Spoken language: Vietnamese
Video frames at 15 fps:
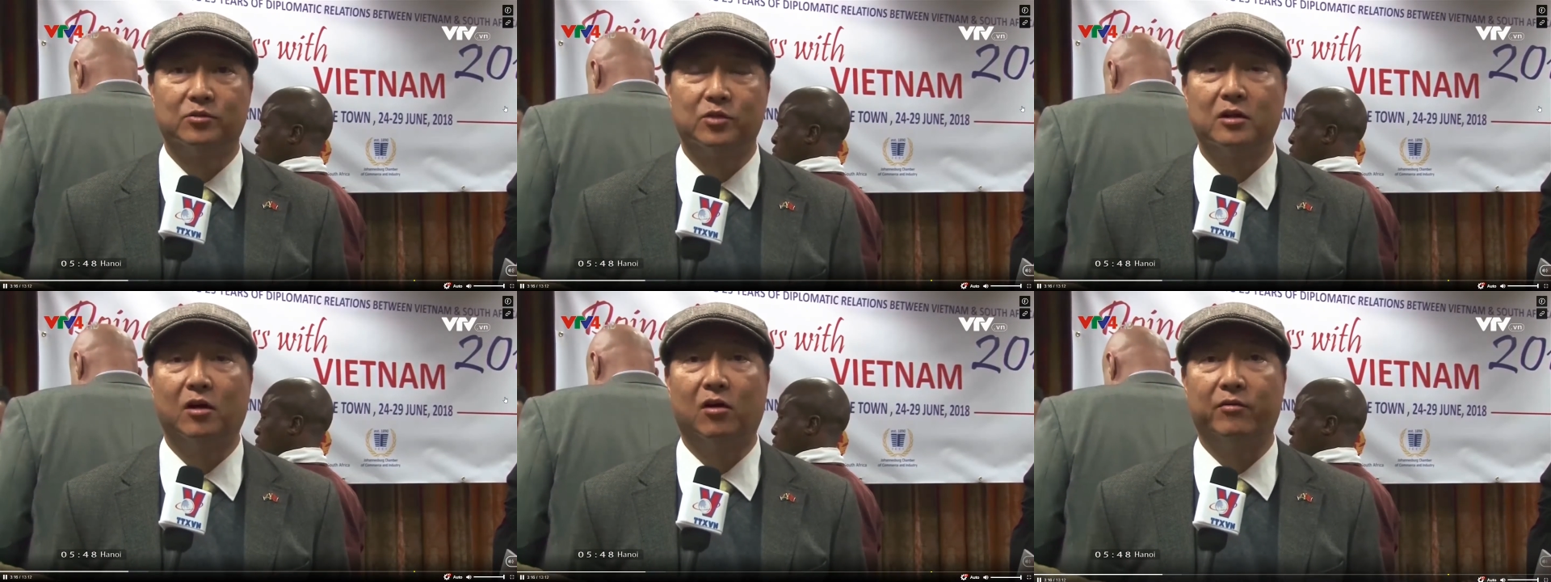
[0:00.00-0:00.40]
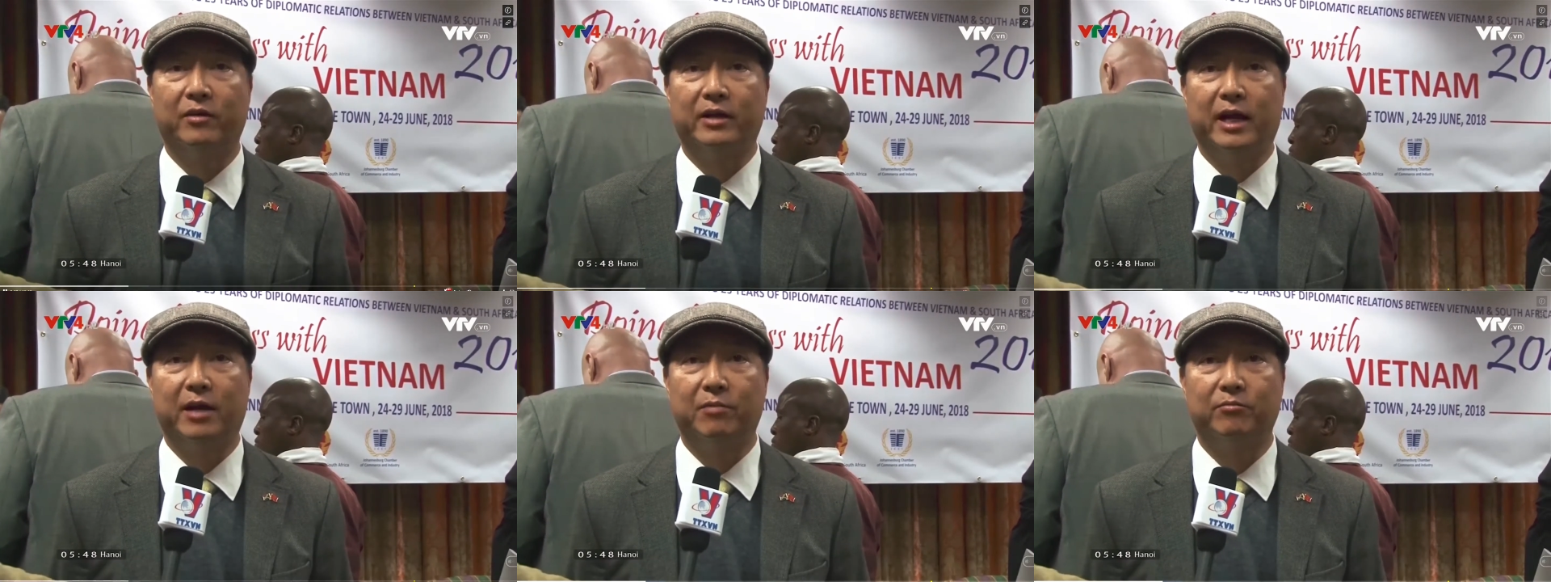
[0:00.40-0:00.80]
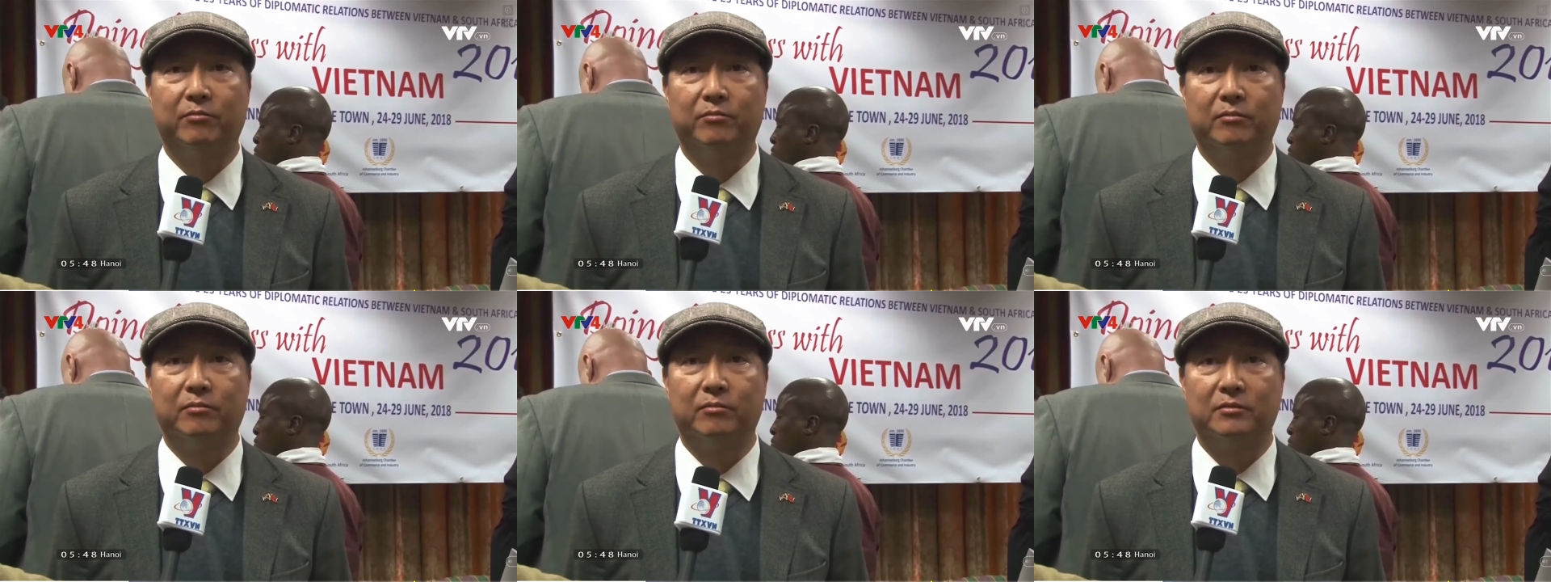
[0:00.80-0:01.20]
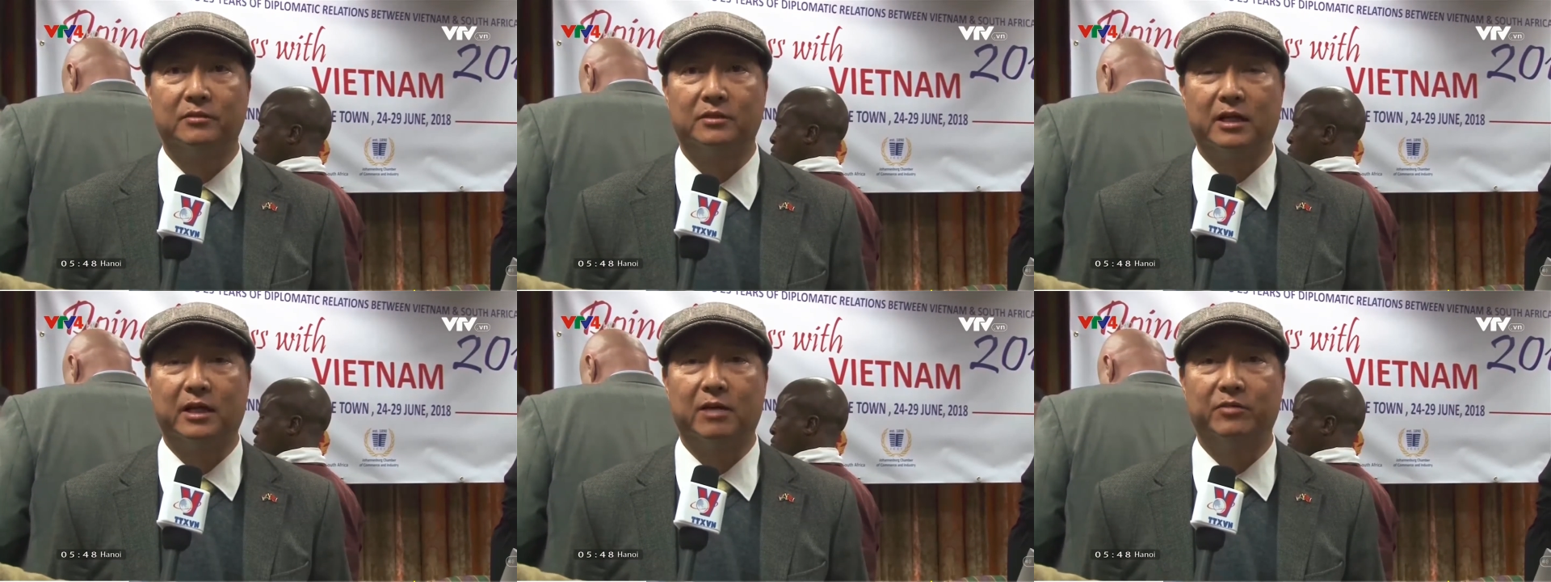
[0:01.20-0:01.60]
xuất khẩu của Việt Nam
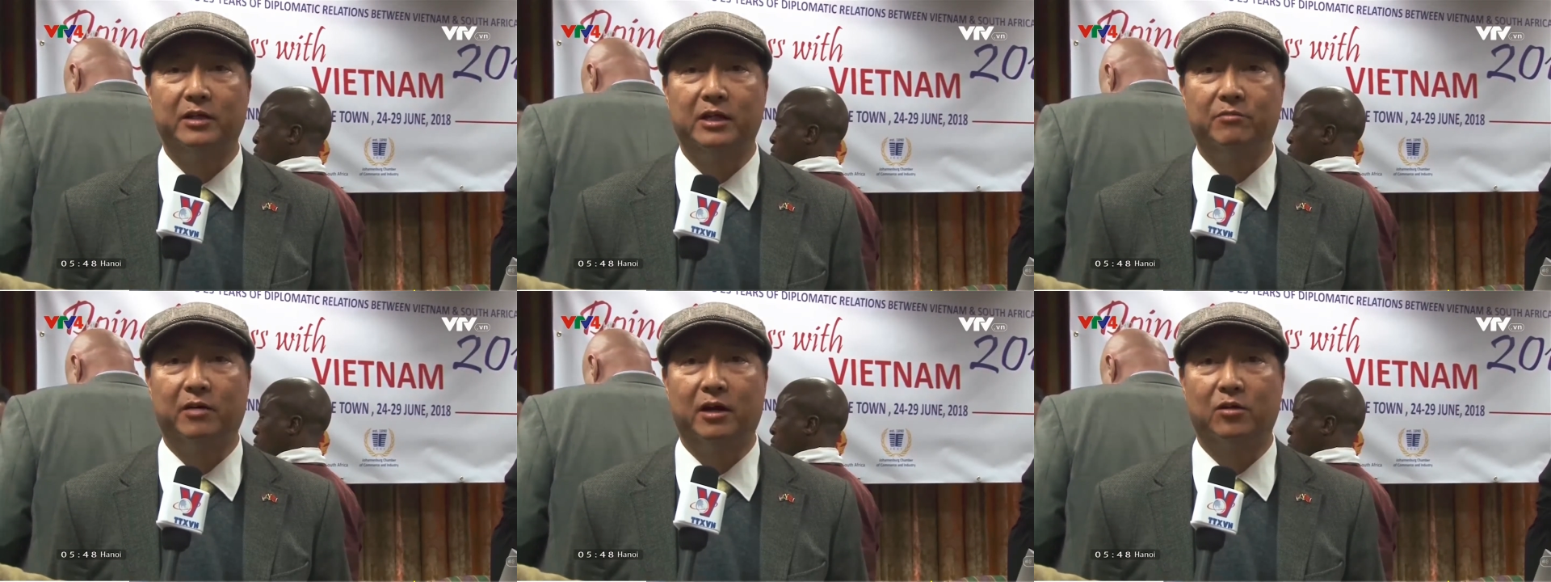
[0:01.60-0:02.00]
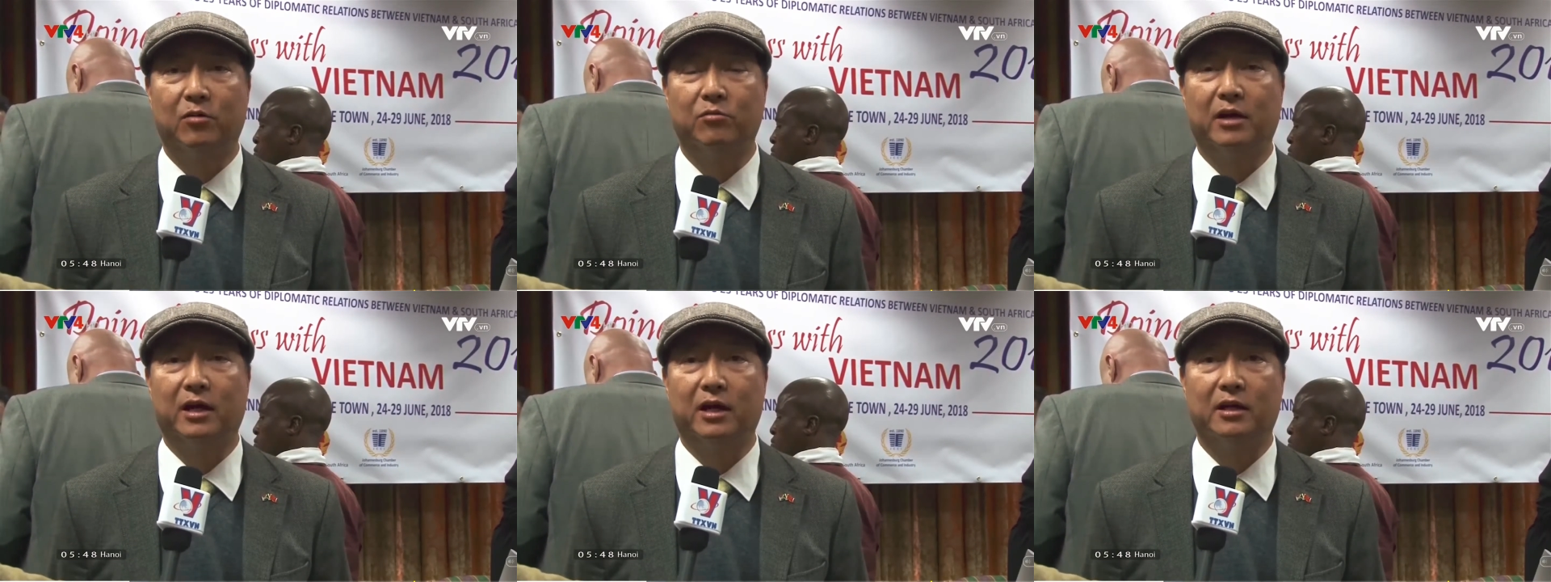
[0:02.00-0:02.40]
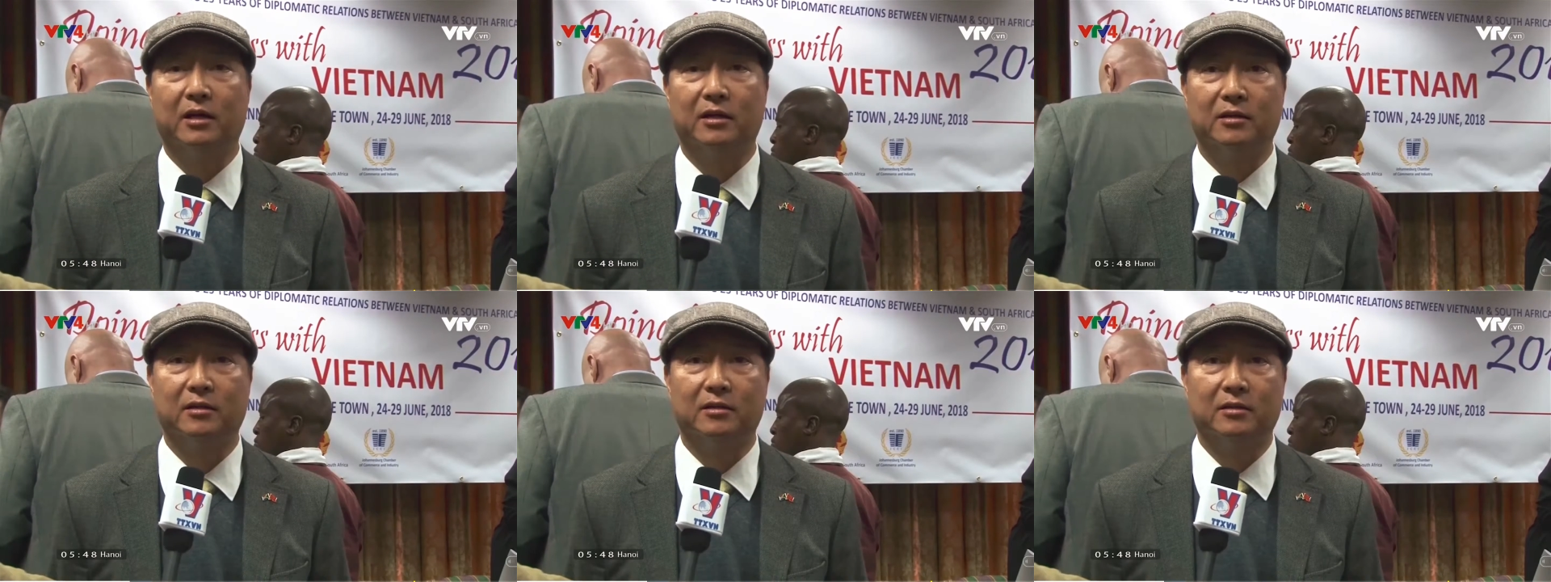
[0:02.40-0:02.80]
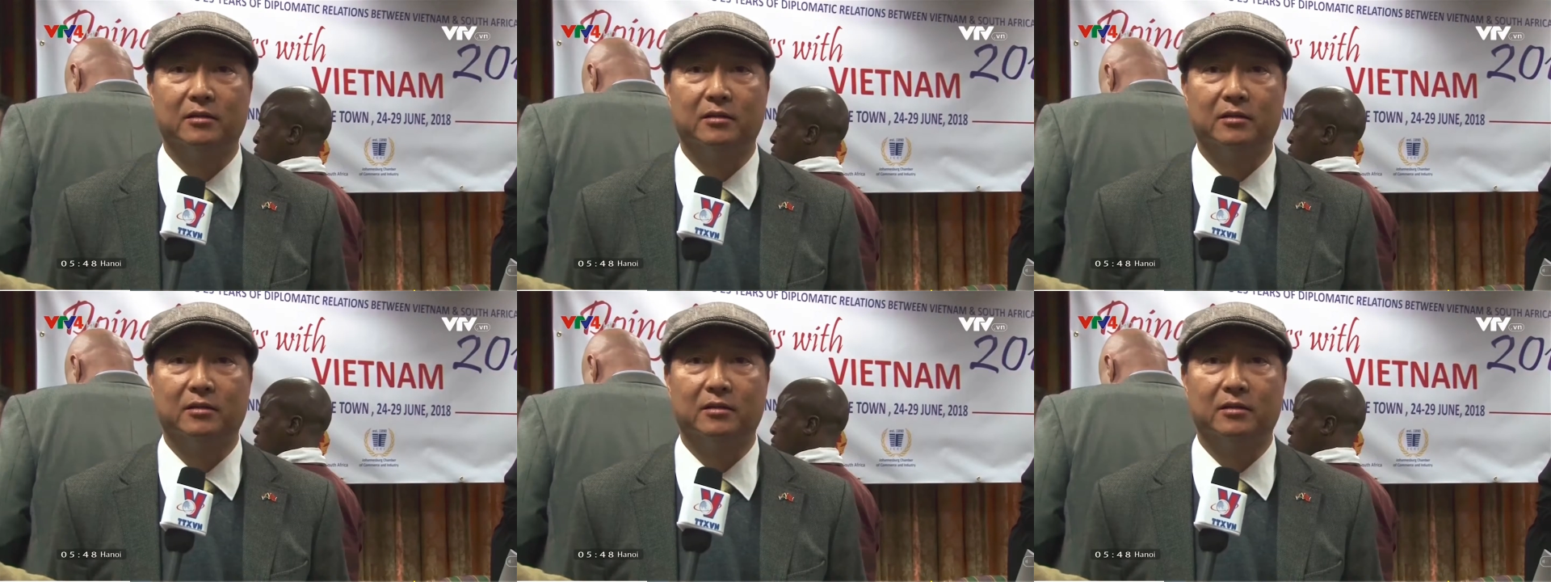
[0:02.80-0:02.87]
sang Nam Phi và cũng là